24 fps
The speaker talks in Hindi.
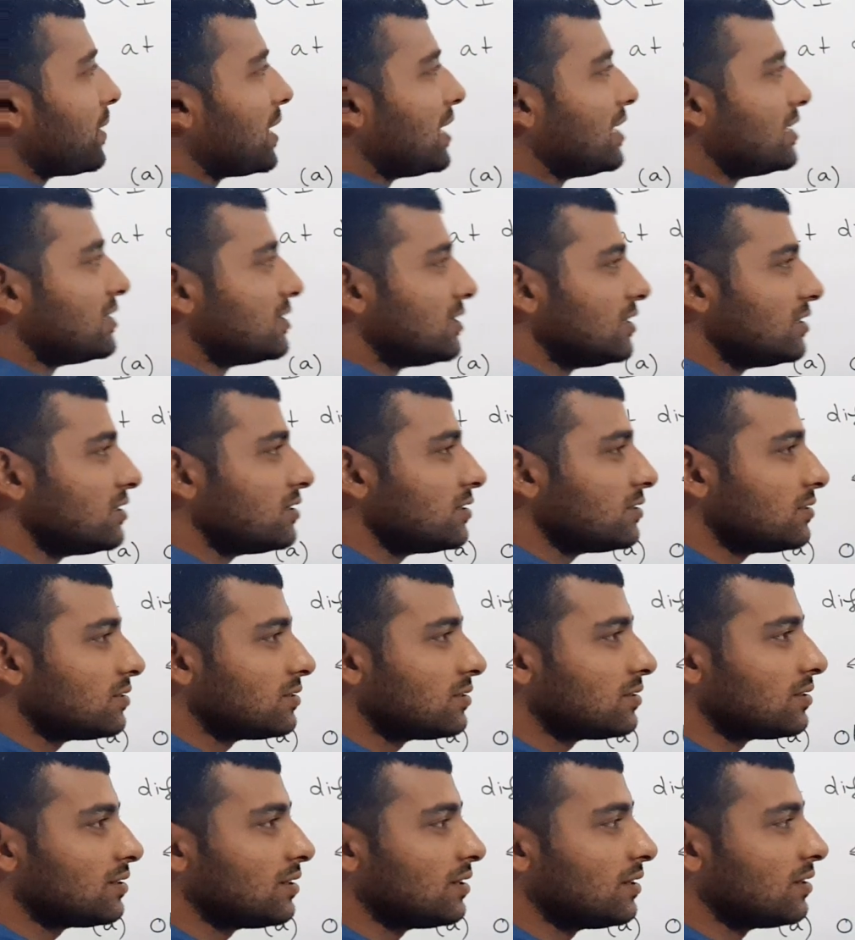प्लेसेस
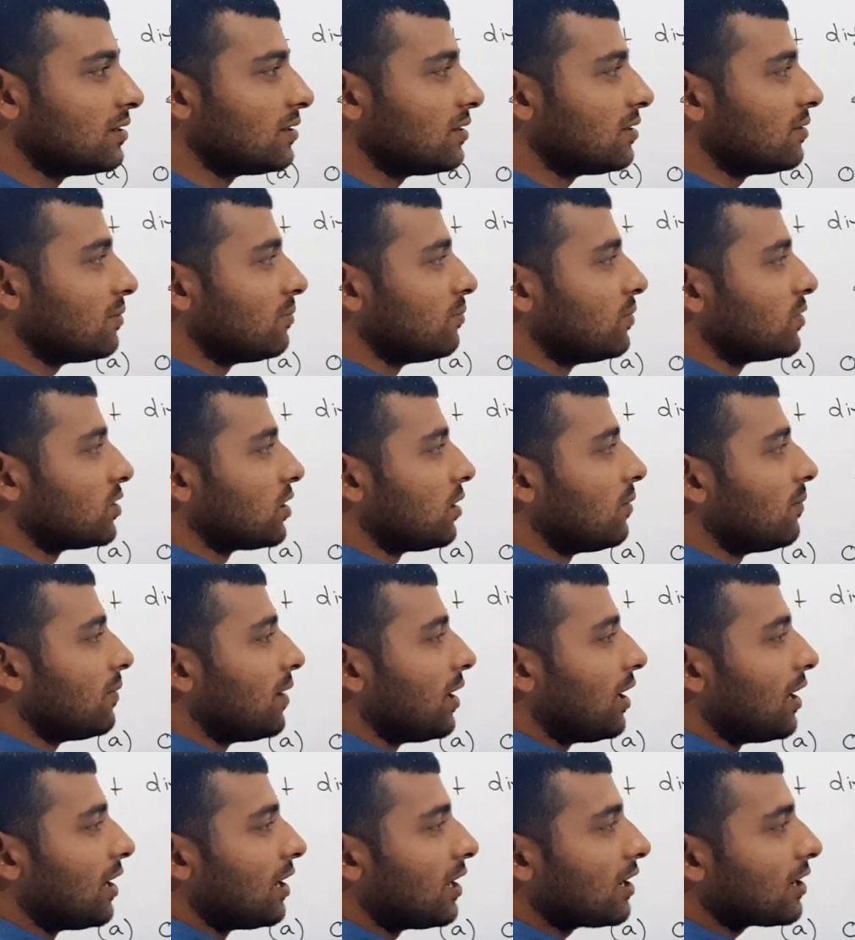मतलब
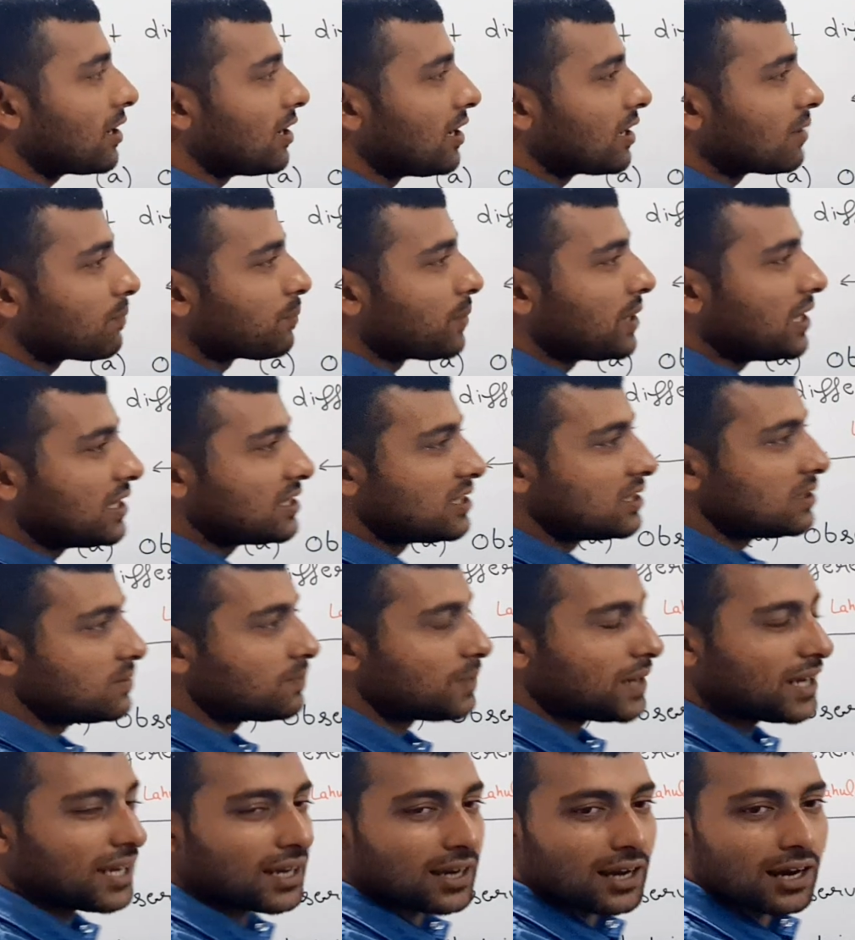अलग अलग प्लेसेस
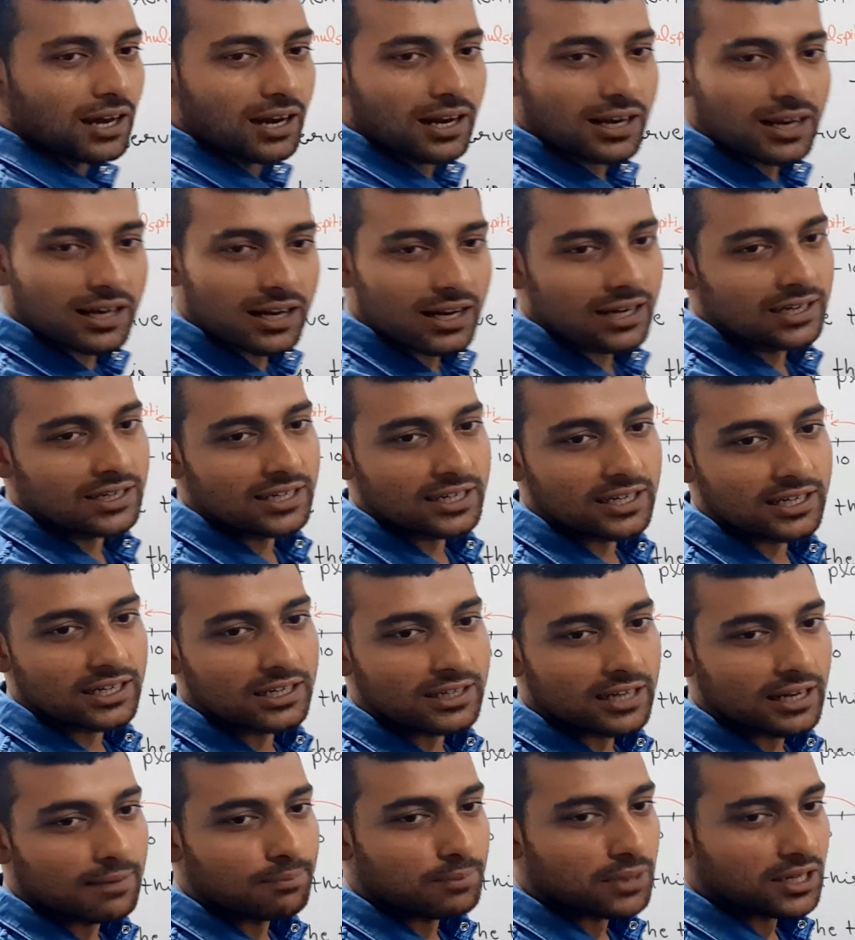पे अलग अलग डिग्री
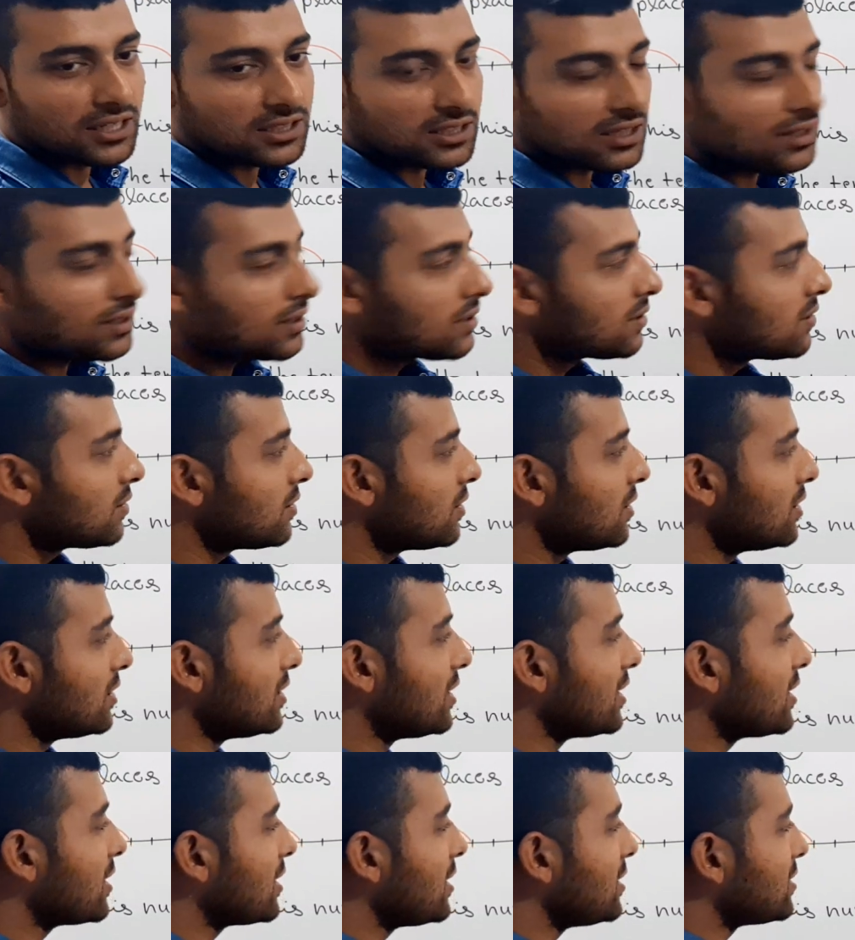टेम्परेचर
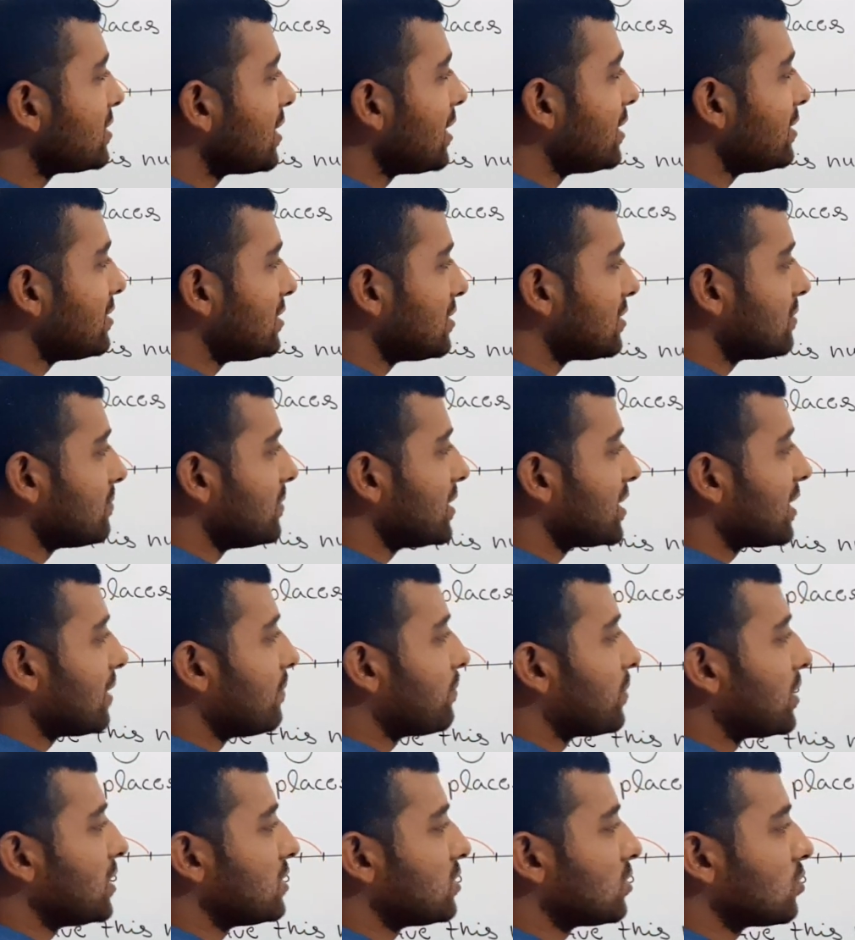डिग्री सेल्सियस में
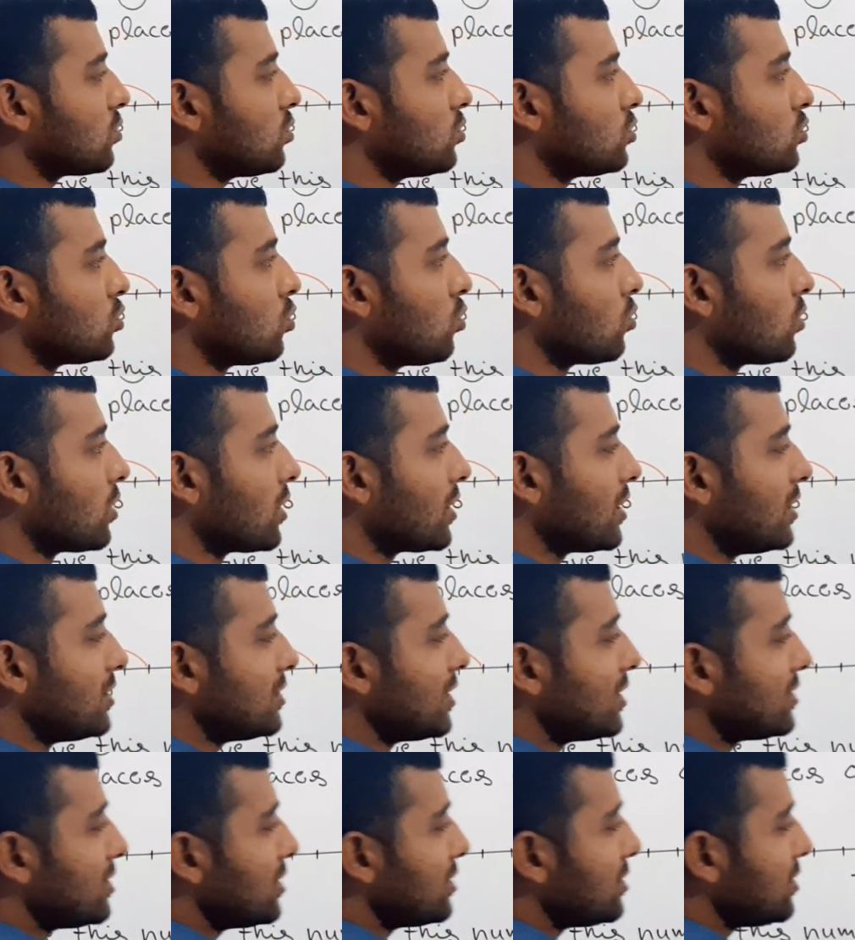टेम्परेचर को शो कर रही है
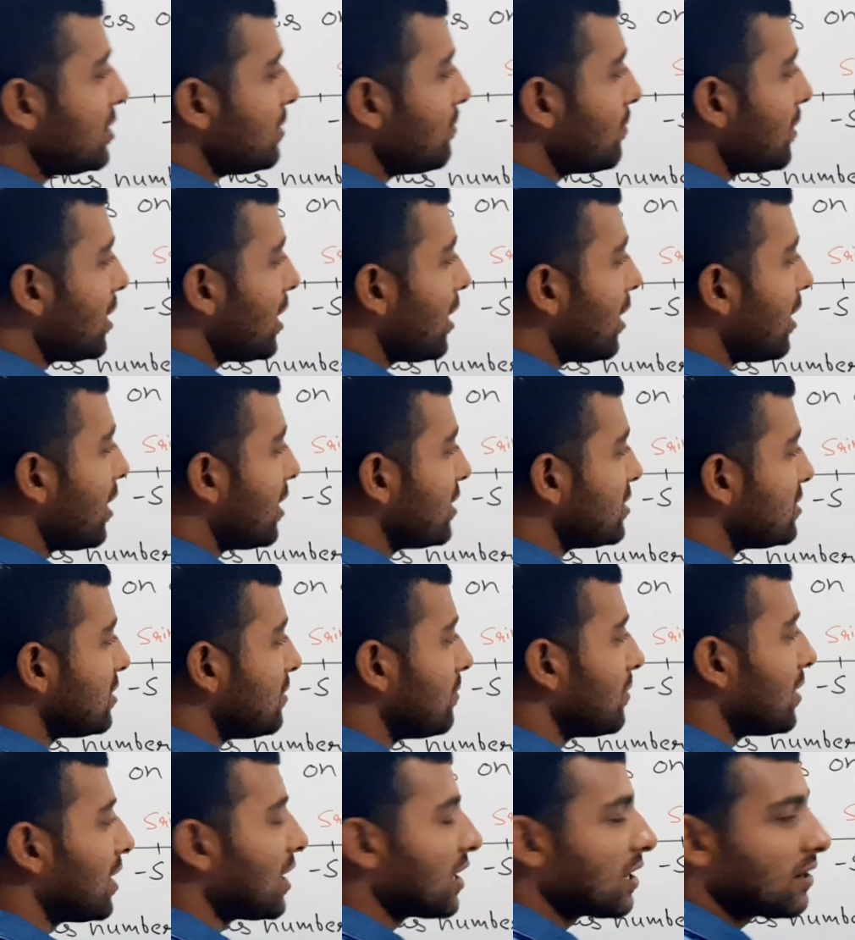जैसे शिमला है
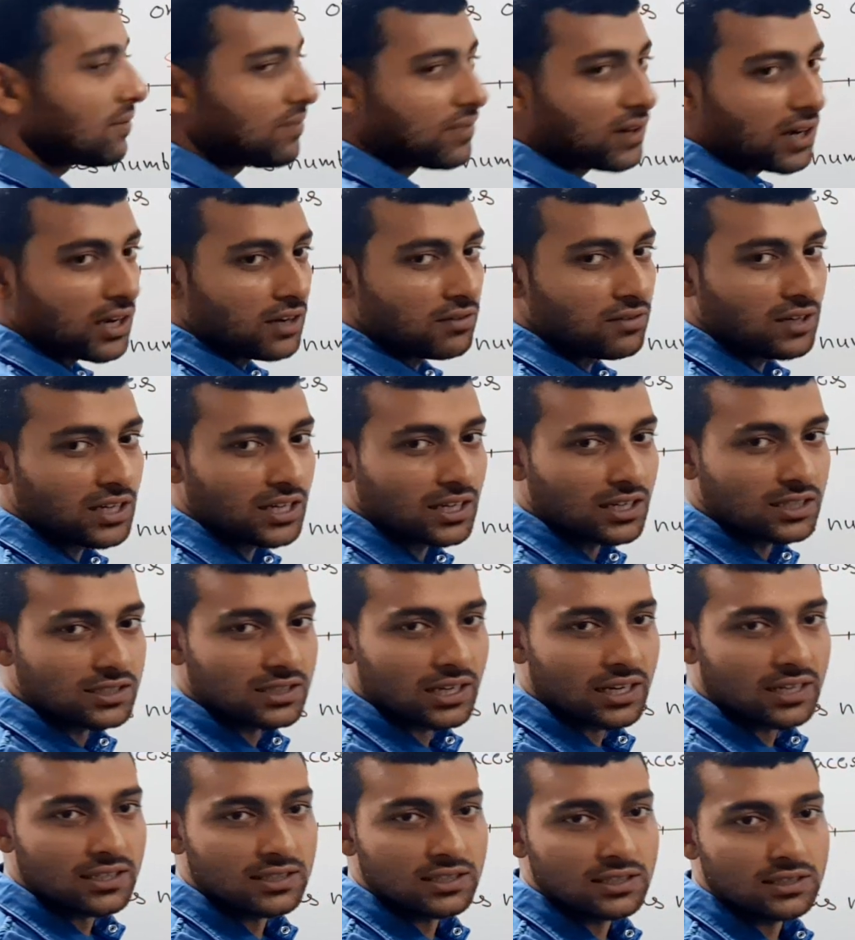शिमला का फाइव डिग्री
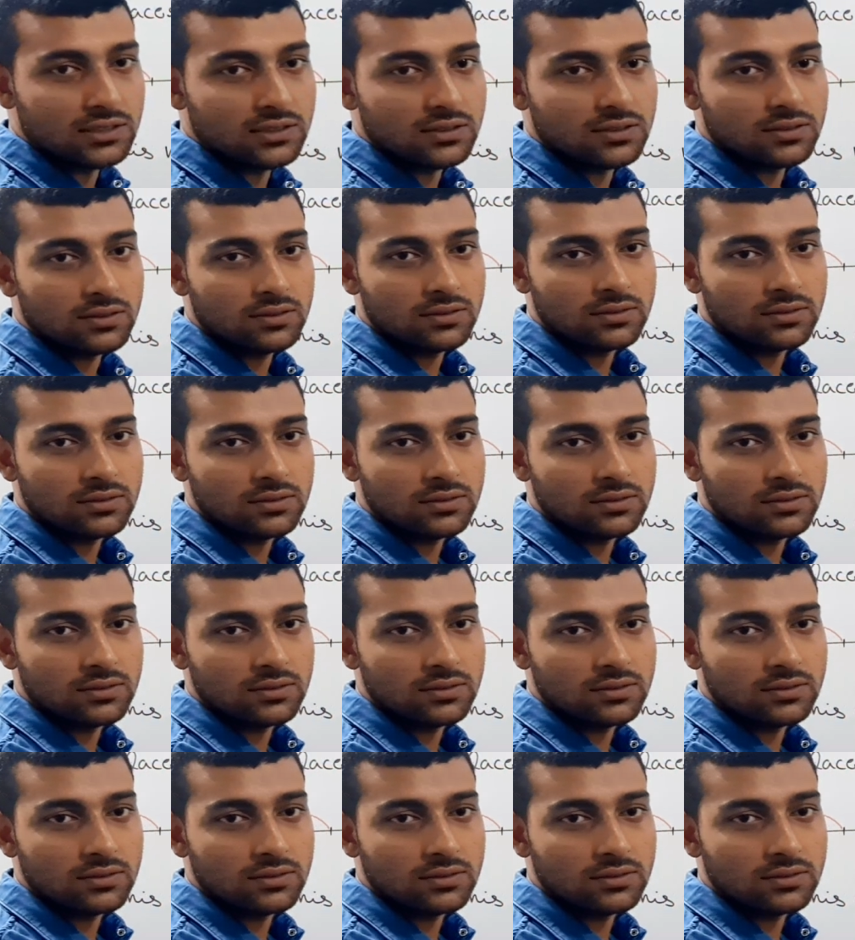सेल्सियस